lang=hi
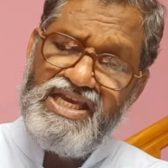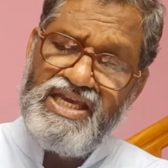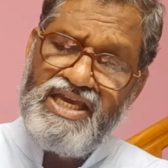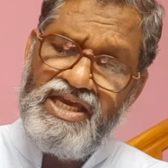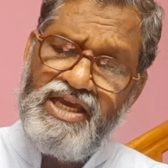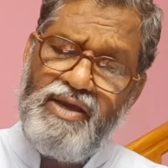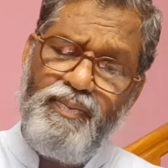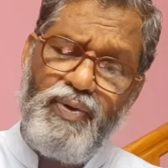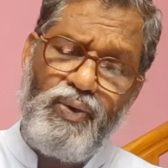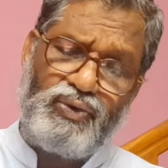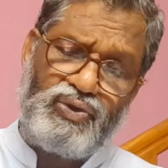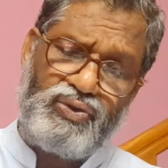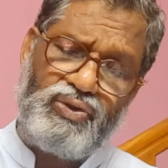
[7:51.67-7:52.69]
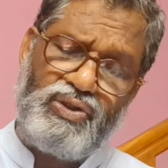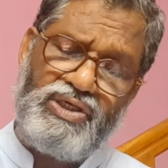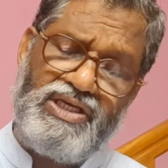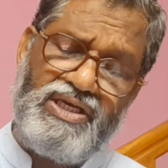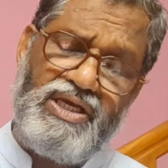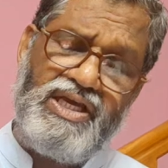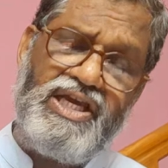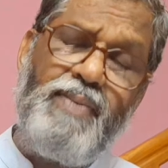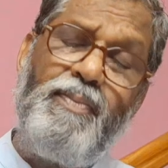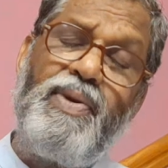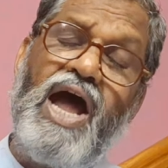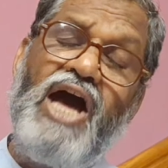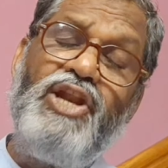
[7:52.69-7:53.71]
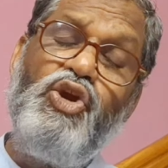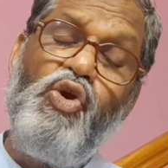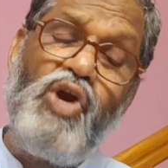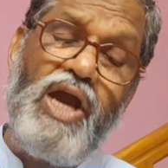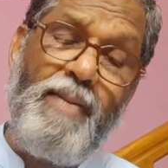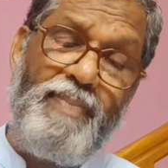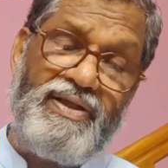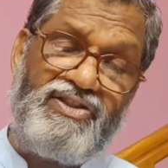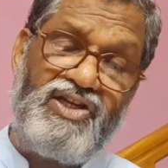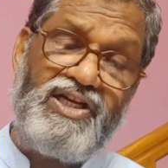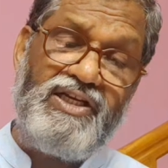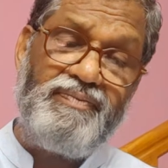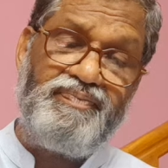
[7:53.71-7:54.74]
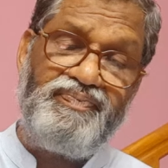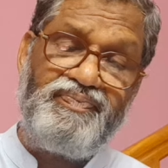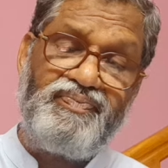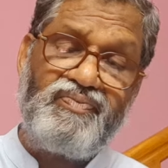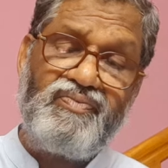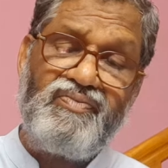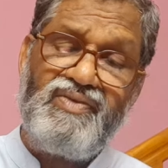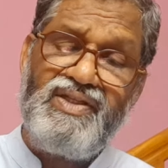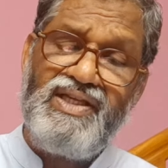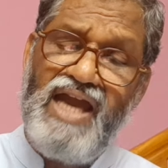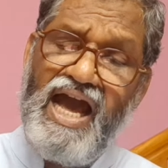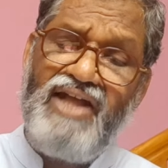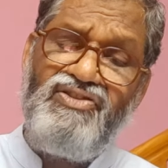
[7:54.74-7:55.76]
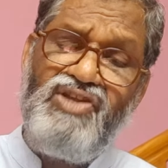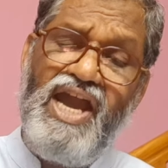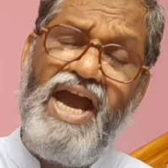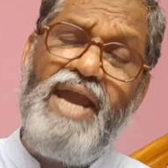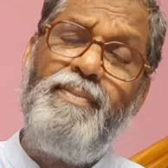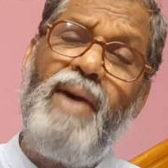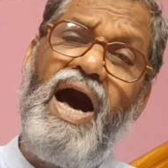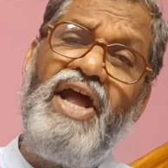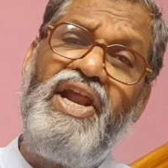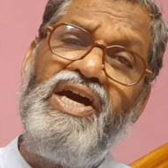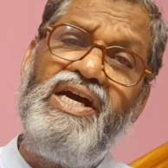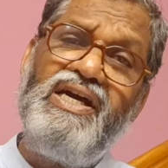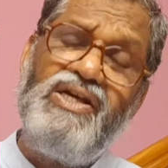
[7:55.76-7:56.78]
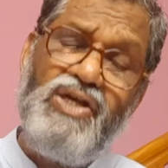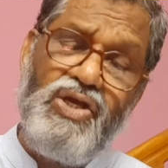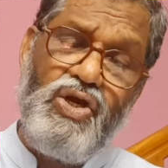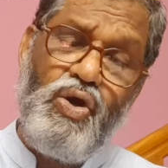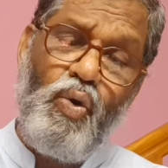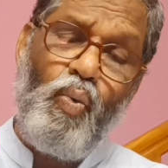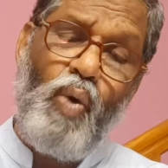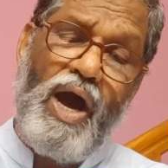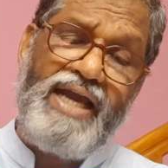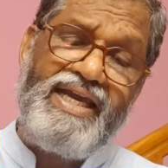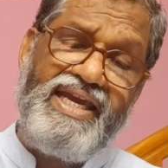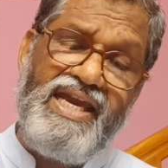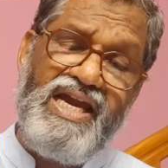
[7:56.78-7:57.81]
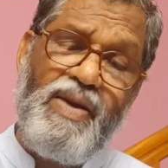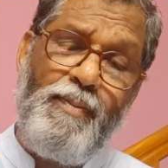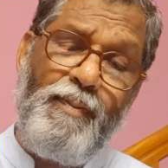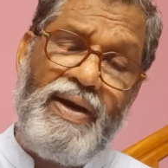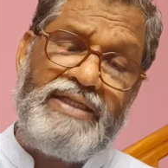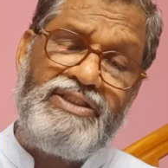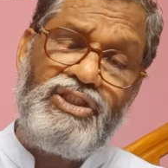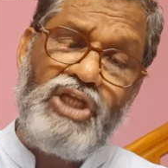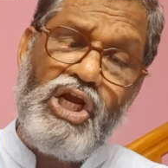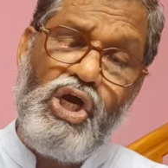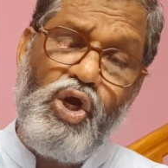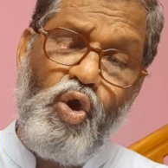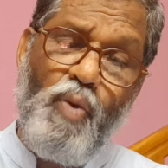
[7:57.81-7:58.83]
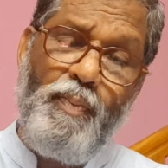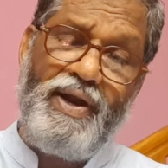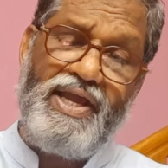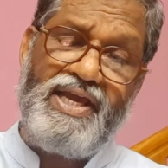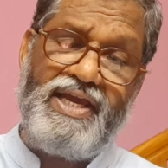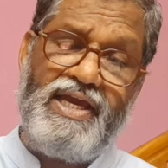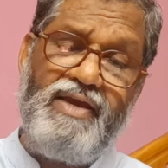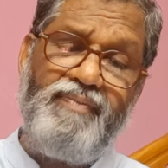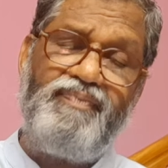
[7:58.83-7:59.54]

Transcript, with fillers: हीब्रूस इब्रानियों का पत्र अध्याय बारह वाक्य पंद्रह को पढ़ेंगे